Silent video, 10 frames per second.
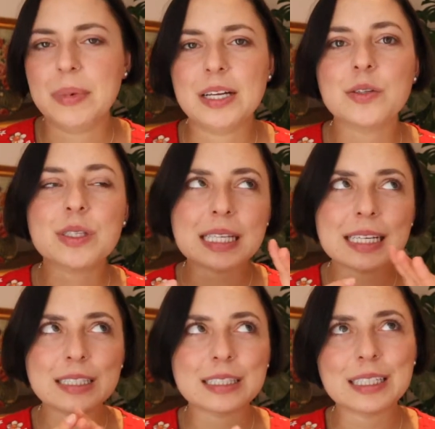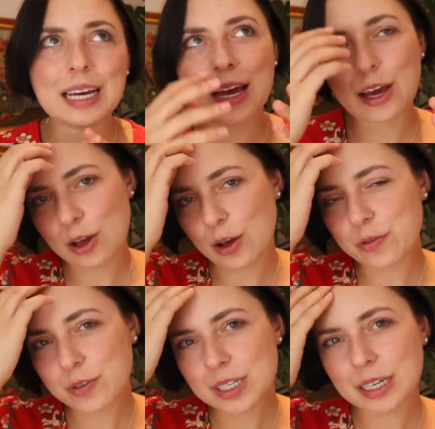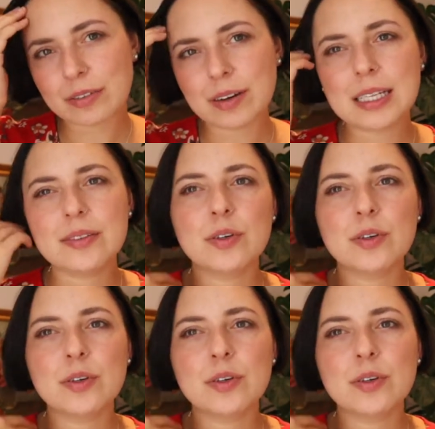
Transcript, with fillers: Also es ist eröffnet dir quasi,